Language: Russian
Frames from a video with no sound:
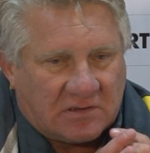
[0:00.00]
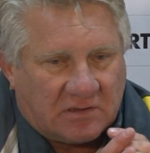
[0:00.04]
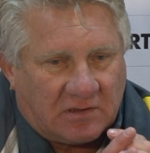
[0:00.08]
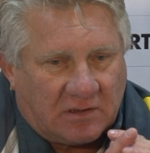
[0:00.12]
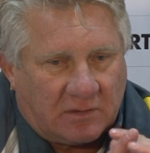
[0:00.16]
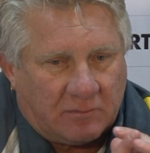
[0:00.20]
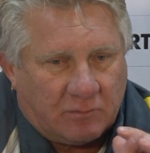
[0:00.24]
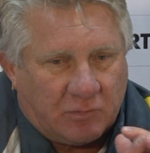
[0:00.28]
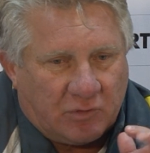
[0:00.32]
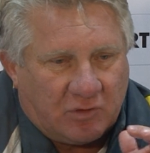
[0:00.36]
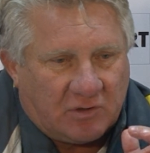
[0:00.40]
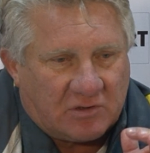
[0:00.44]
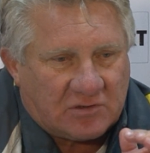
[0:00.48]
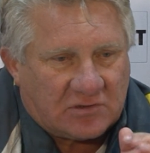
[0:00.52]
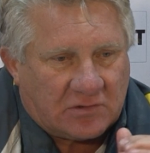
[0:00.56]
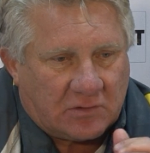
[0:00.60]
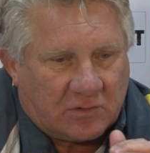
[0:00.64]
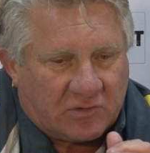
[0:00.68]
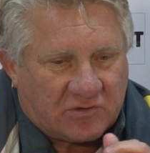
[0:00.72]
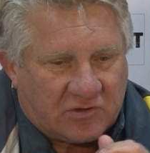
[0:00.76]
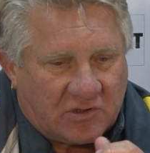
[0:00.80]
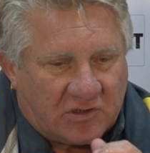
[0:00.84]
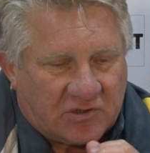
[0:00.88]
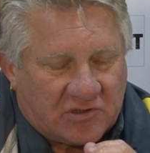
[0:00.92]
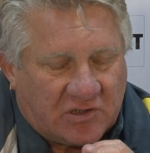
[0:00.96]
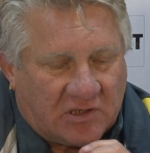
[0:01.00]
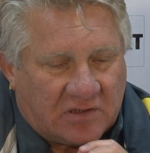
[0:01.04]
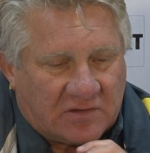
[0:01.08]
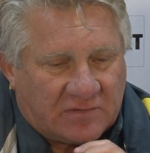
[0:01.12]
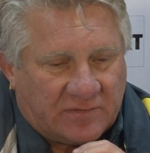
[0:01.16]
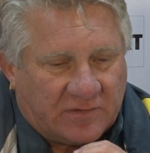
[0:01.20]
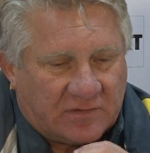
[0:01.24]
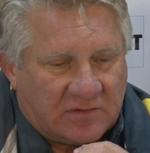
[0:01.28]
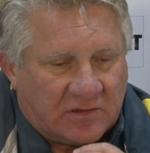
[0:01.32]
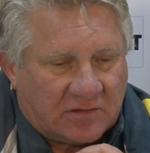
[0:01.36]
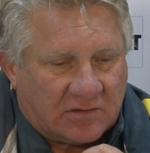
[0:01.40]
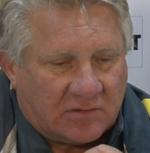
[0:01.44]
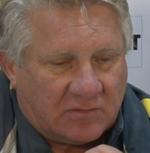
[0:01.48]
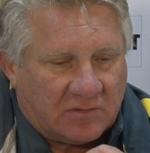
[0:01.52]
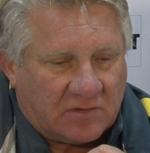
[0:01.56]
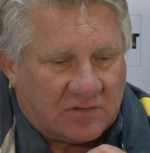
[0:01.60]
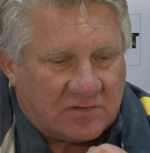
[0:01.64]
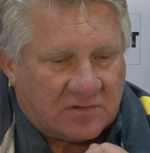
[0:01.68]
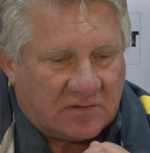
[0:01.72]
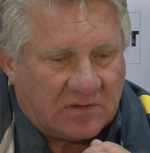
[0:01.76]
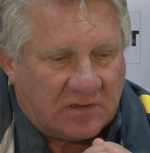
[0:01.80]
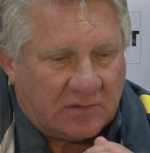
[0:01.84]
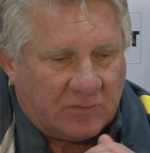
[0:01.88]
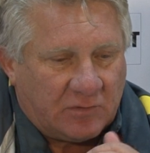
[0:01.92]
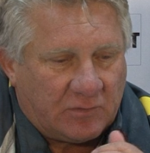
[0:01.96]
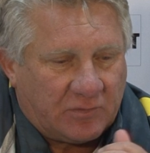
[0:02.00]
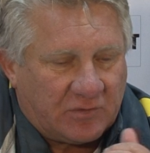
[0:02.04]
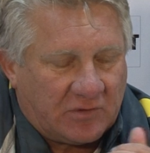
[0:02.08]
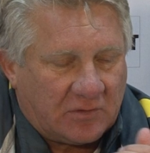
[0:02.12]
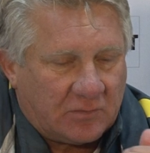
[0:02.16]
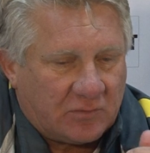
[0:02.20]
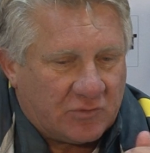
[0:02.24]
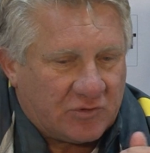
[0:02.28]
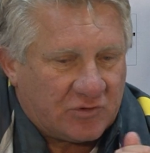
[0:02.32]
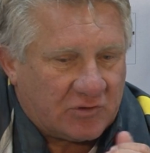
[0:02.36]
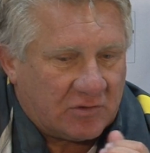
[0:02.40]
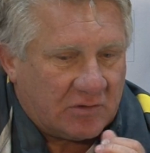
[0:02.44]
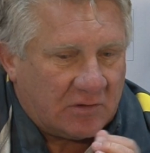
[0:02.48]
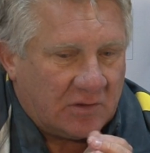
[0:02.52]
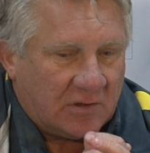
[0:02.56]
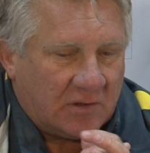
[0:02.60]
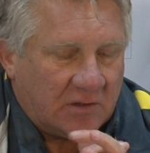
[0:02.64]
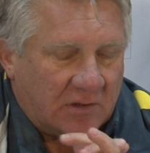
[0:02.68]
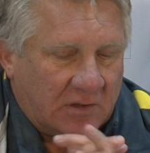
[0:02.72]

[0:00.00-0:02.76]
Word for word: играть более строже, а шанс в атаке у нас всегда будет, потому что